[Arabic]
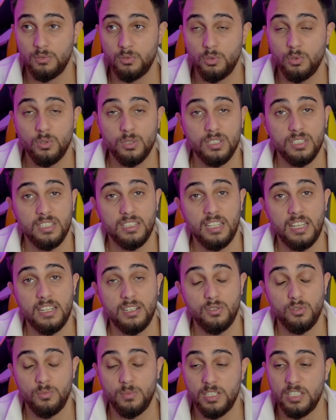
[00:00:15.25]
شو قصه
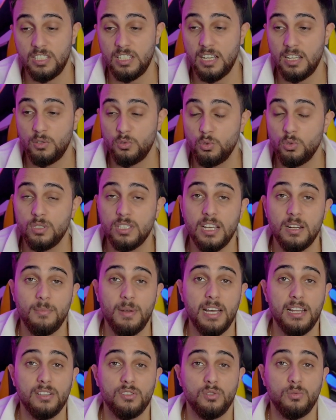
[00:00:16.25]
انس وبيسان شو صار
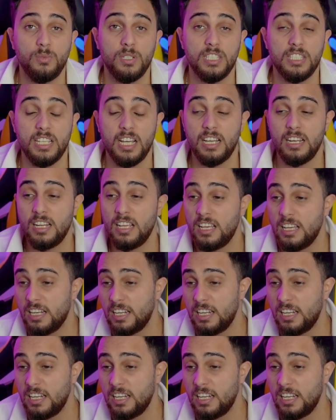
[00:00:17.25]
مع انس وبيسان